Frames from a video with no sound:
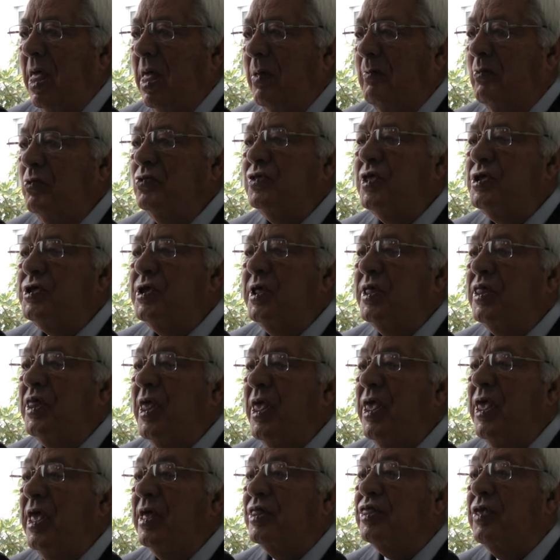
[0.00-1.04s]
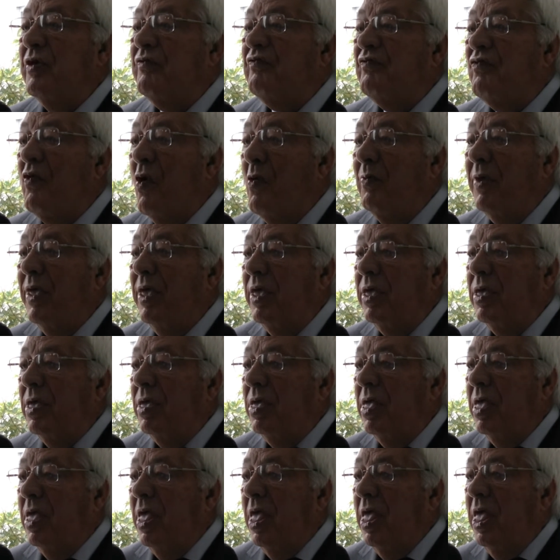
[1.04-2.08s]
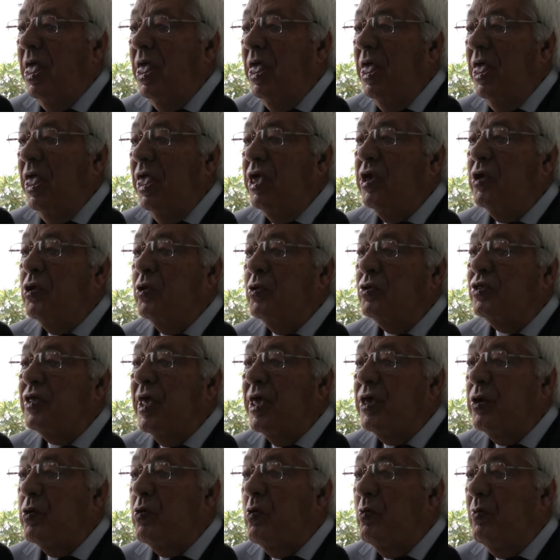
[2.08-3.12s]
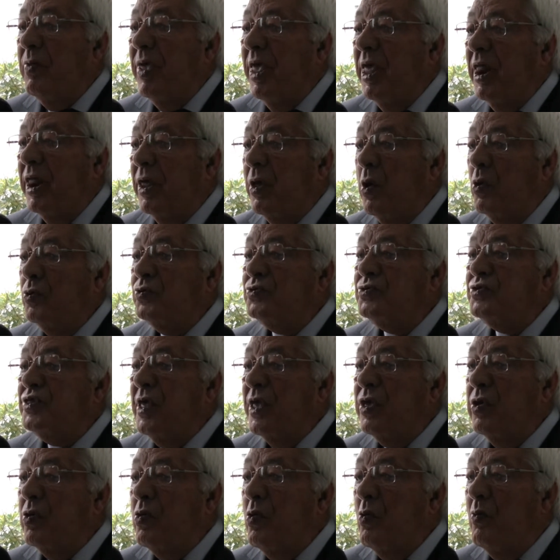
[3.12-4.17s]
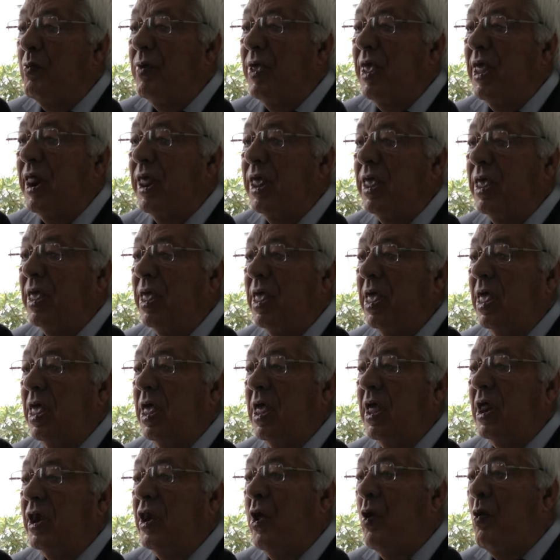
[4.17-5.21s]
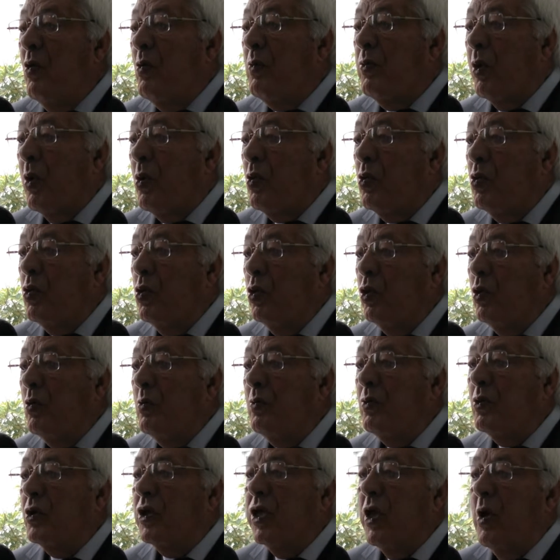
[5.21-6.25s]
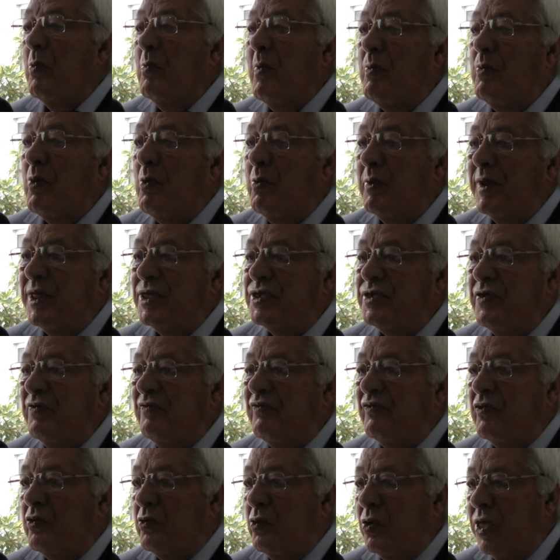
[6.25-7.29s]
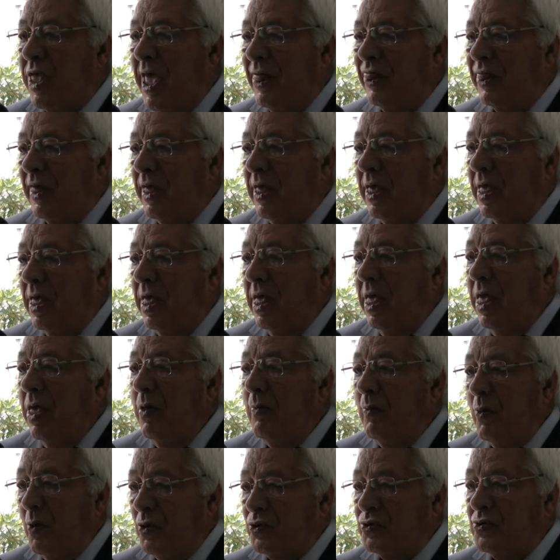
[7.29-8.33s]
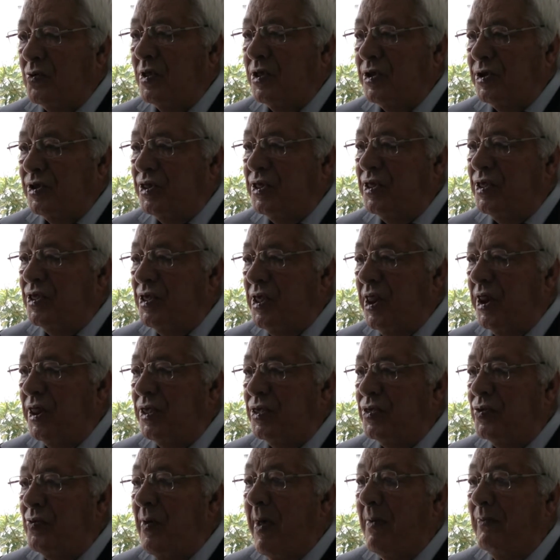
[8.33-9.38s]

Muita gente aí a ter fome e que não tem que comer. Ou se tem que comer, não o procuram porque é uma pobreza envergonhada. Posso lhes dizer isso.